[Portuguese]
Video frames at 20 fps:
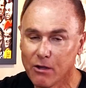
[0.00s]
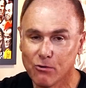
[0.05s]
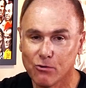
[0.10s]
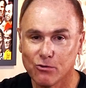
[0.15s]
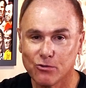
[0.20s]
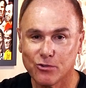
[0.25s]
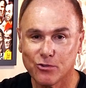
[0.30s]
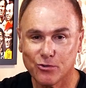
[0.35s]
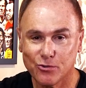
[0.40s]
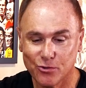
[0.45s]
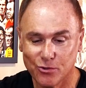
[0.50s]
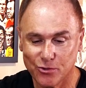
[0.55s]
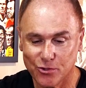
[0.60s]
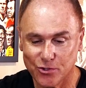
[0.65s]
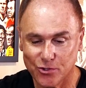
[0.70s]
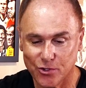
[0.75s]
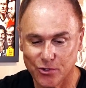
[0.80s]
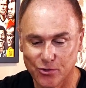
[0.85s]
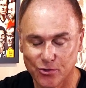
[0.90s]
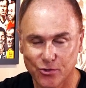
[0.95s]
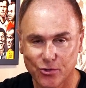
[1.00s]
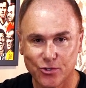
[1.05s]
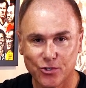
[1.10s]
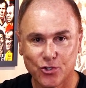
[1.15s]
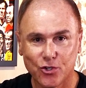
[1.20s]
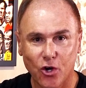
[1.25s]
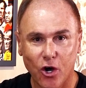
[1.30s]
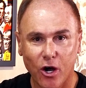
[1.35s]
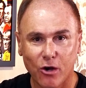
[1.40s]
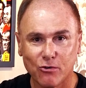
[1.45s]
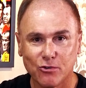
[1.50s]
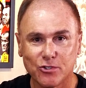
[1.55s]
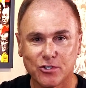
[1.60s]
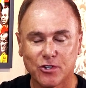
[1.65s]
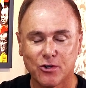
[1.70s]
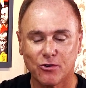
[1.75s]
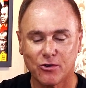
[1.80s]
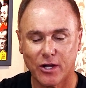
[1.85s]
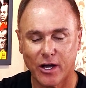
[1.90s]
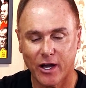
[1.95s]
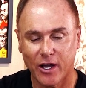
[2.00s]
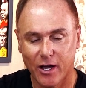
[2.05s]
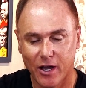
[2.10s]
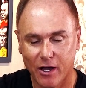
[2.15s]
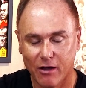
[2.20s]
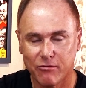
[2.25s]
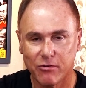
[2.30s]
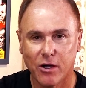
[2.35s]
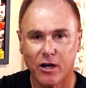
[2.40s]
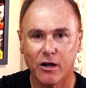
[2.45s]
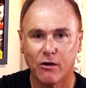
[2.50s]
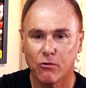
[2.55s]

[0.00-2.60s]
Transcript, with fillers: os, os jogos que eu narrava,